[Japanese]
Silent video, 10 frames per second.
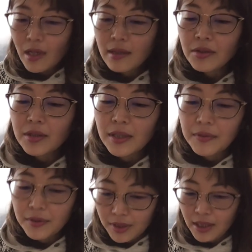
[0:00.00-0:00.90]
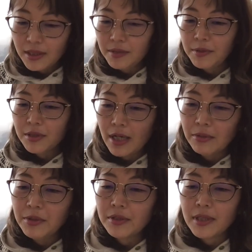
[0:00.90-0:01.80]
そんな風に自分が
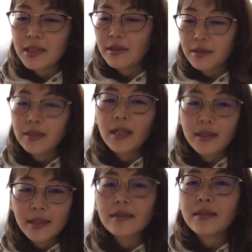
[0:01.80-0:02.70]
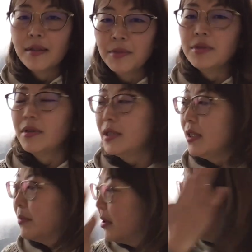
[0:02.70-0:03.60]
思うように進んでいなくても、それ
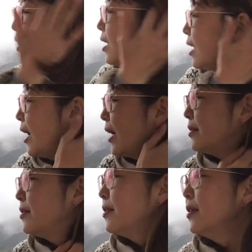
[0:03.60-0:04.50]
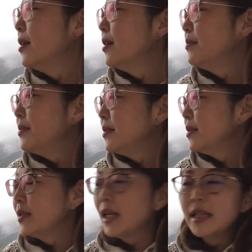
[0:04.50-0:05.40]
でもあの
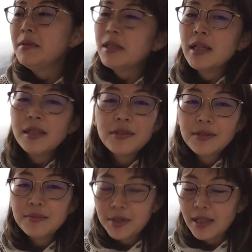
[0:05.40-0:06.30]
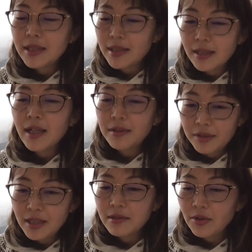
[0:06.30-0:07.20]
何何一つ無駄にしてないよ
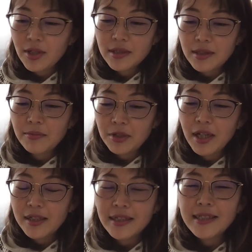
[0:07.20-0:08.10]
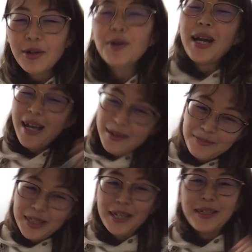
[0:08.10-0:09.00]
ねとりあえずでも今日は寝ちゃおうか
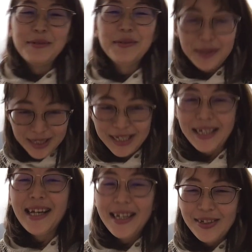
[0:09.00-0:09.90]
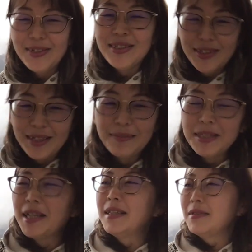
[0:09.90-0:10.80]
みたいな風に寄り添ってみ
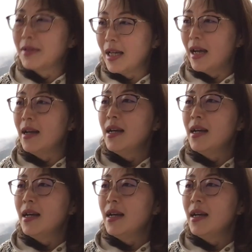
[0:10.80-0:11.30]
たりとか